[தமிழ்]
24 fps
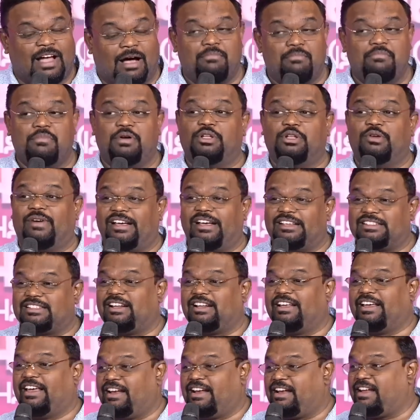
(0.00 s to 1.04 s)
ஐம்பது
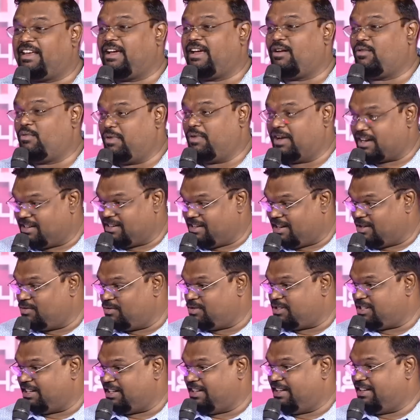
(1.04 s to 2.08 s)
வயசுல என்ன உங்களுக்கு
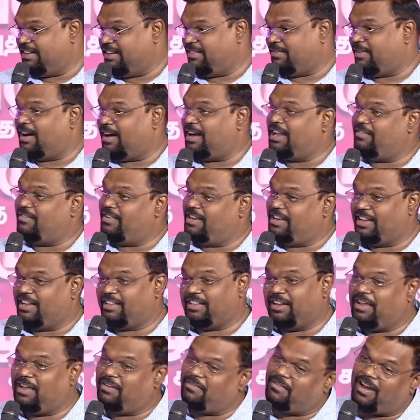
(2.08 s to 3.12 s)
டவுட் வாழ
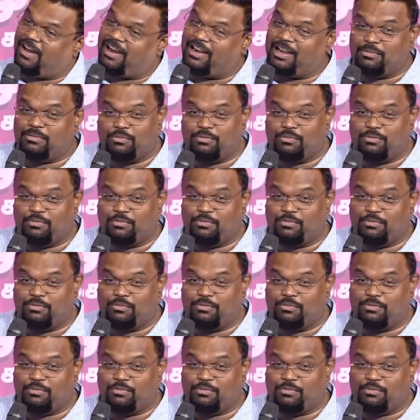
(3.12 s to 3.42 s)
வேண்டியதெல்லாம் வாழ